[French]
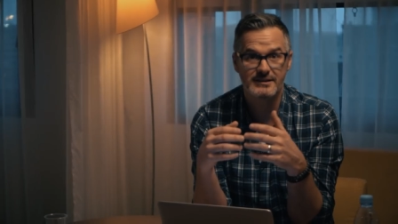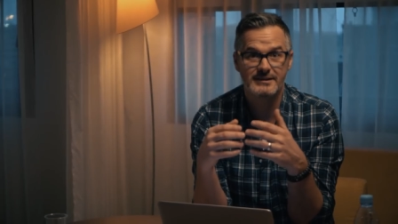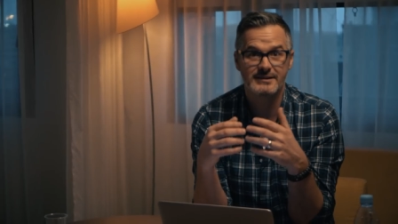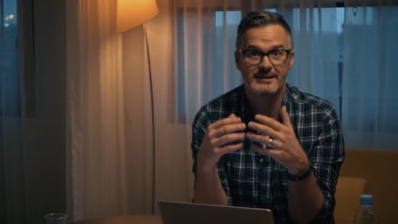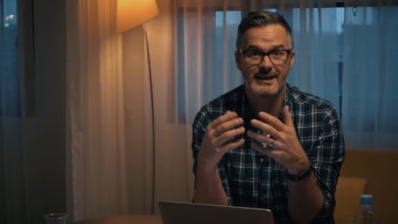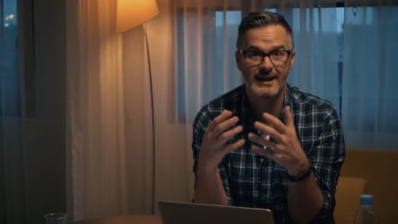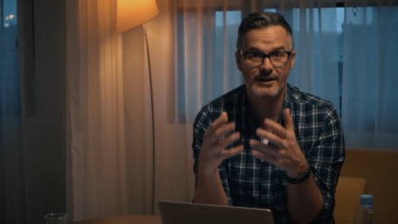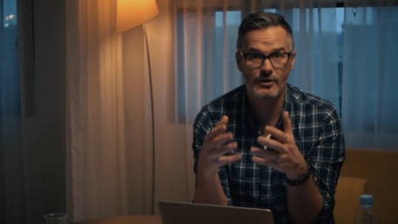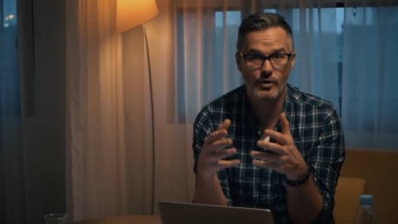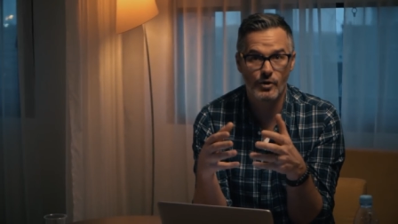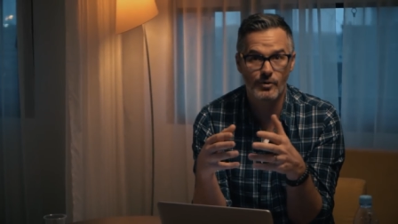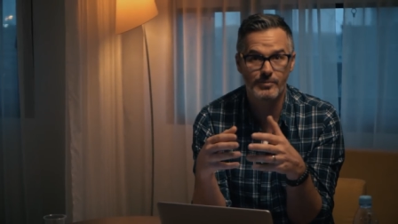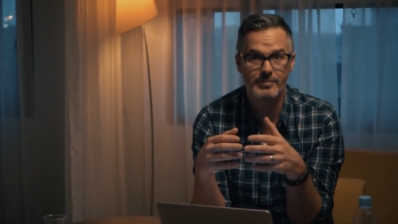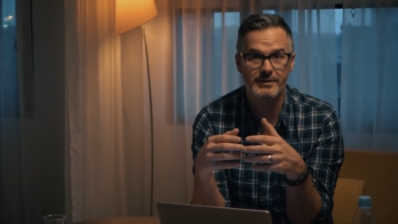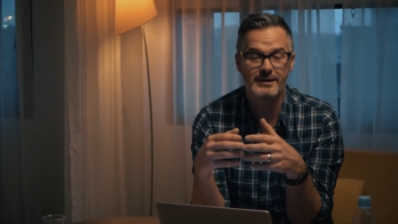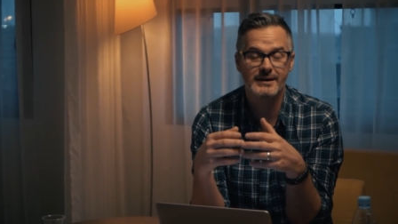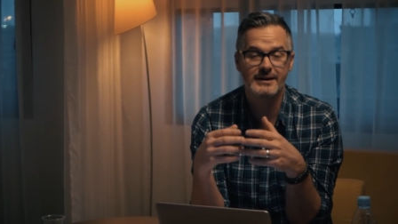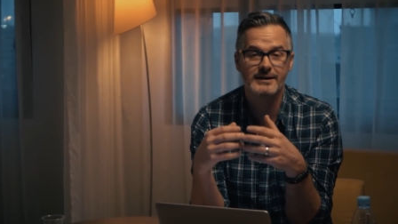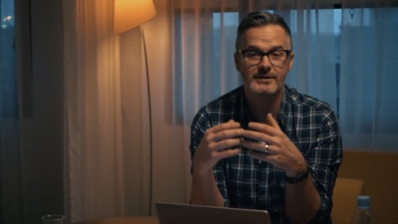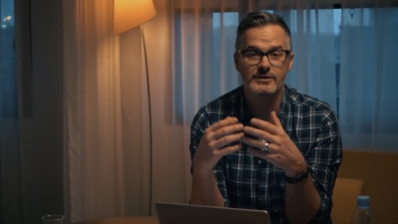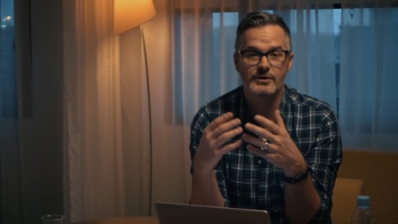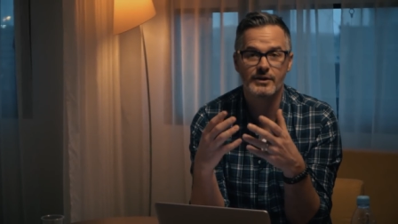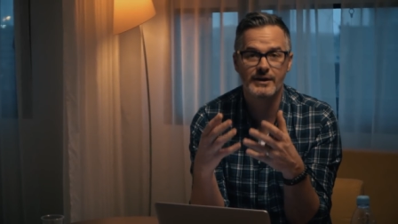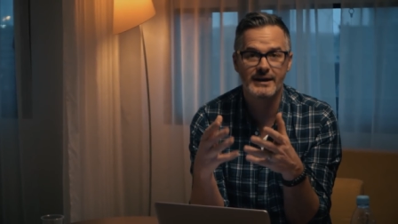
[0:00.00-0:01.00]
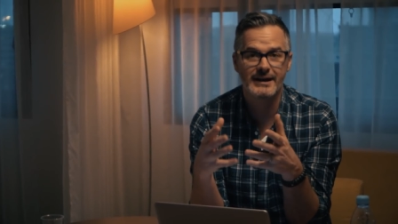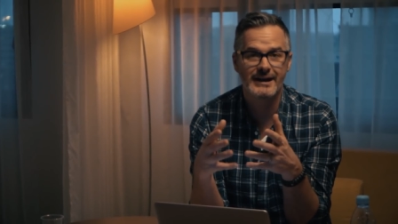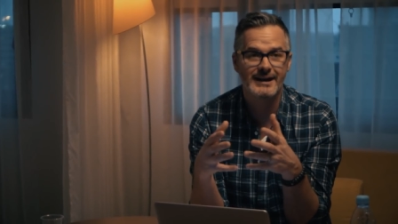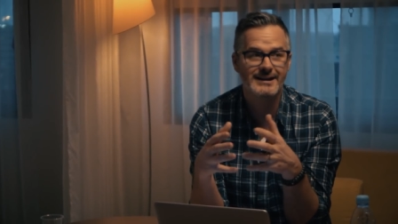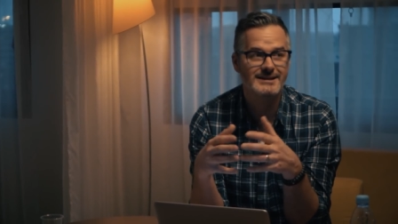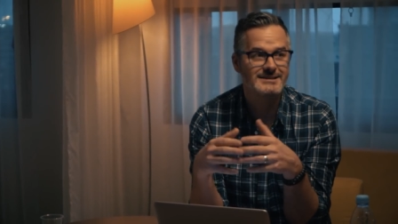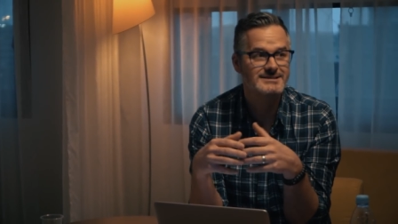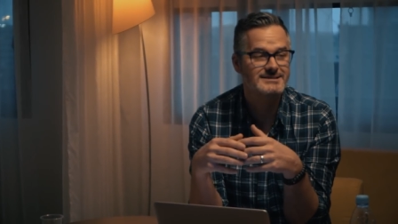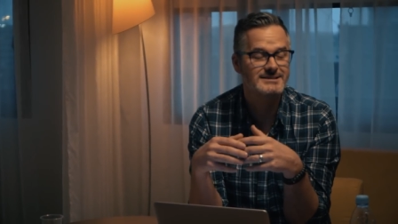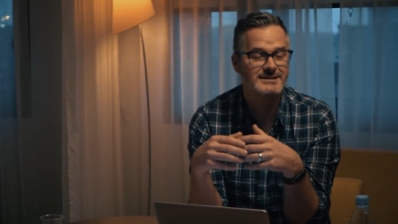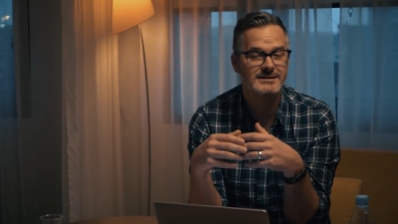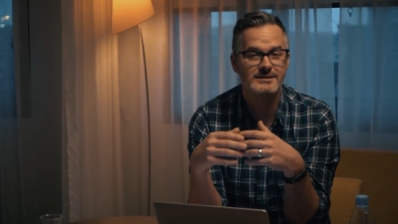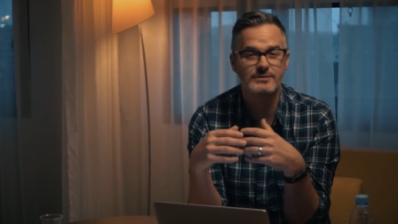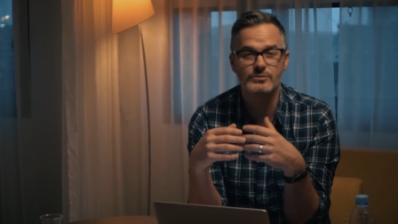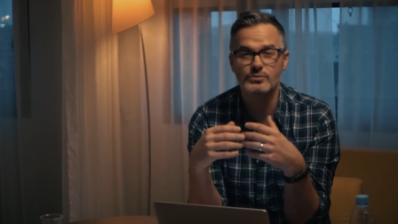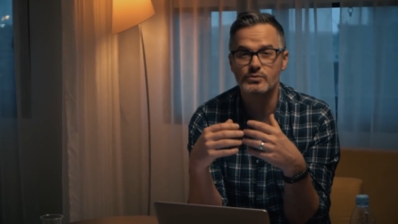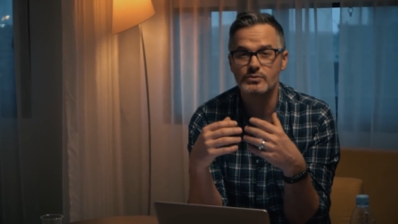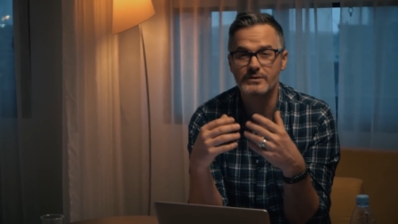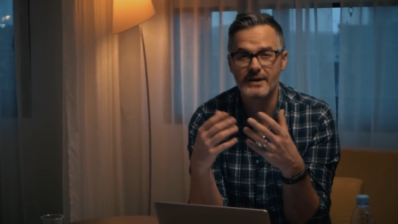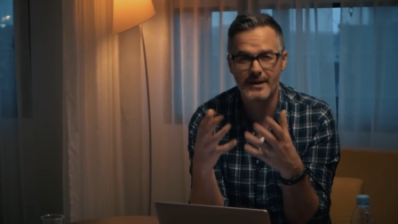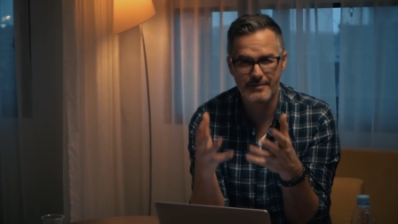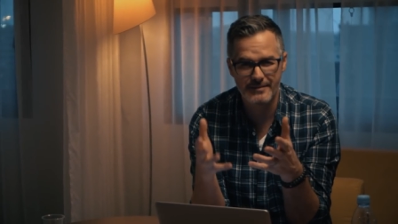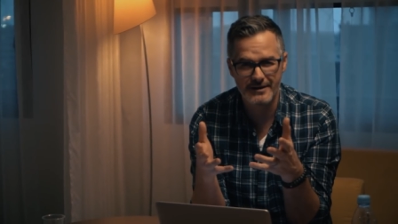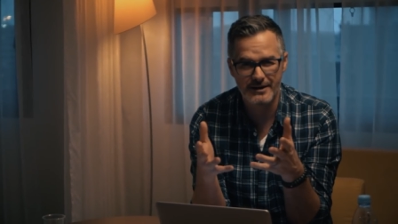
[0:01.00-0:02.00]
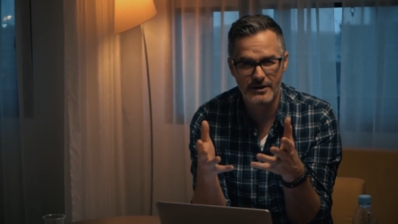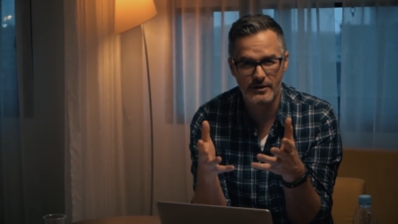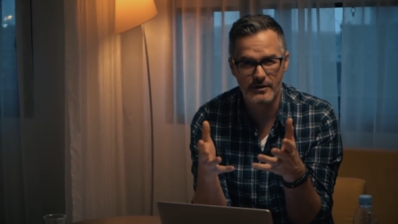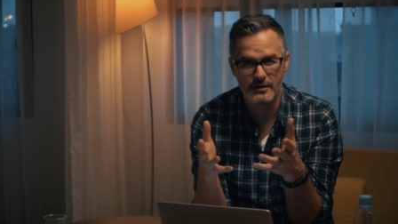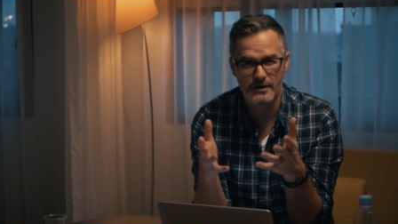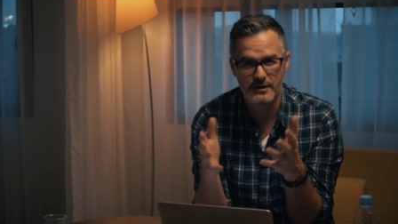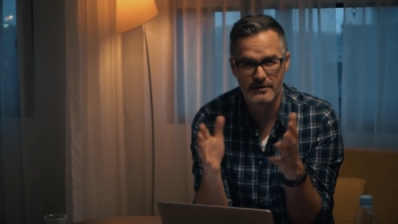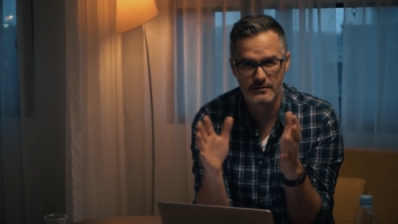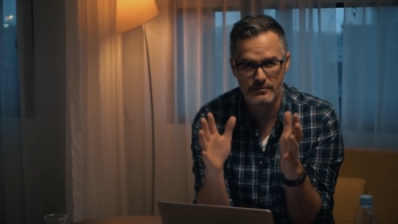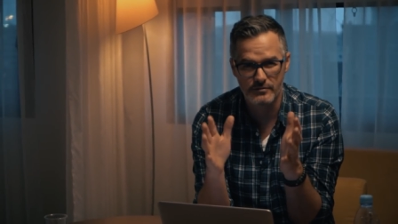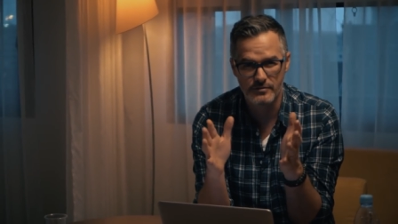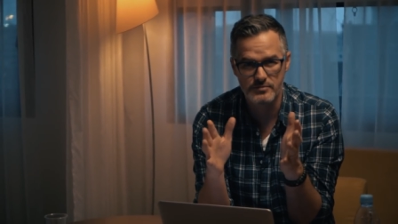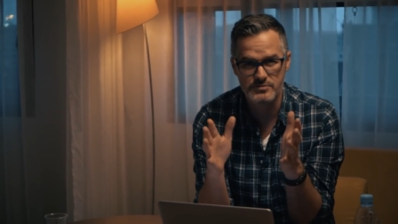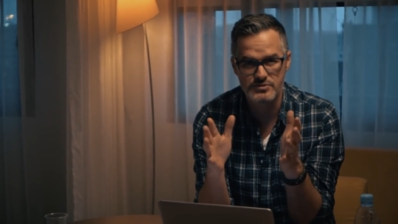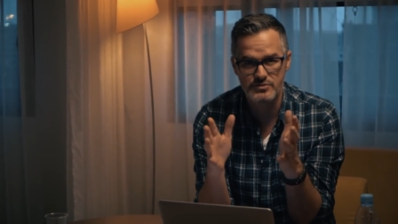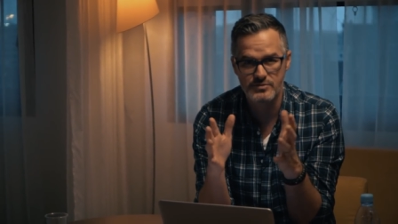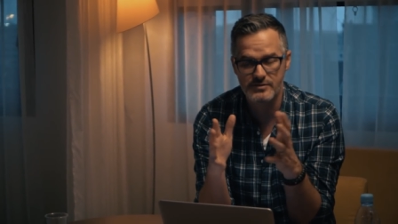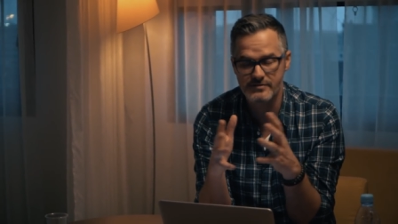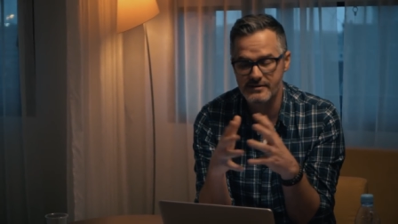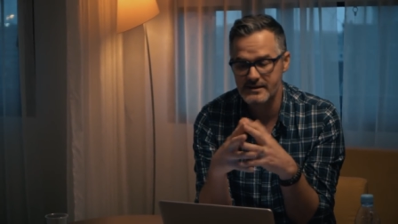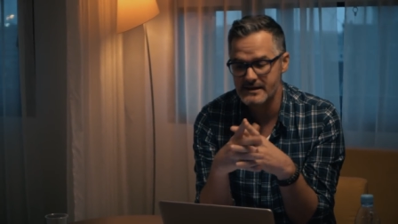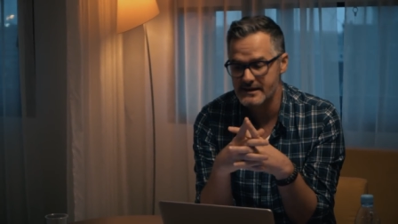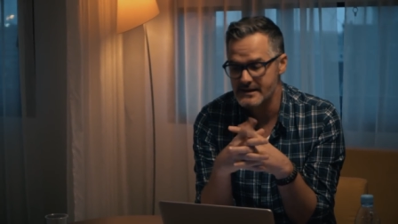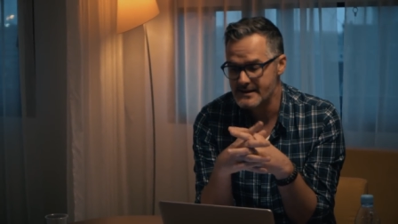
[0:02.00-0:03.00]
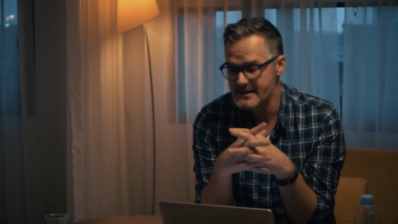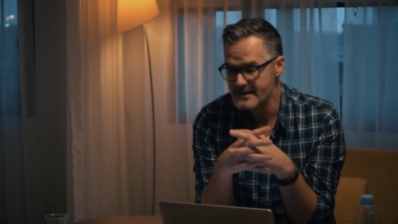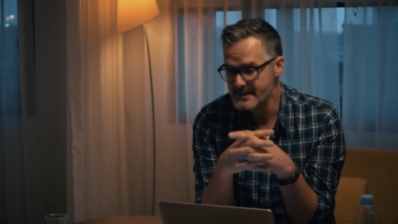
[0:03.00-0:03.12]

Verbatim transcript: d'accomplir, de réaliser ou d'améliorer. Vous me suivez?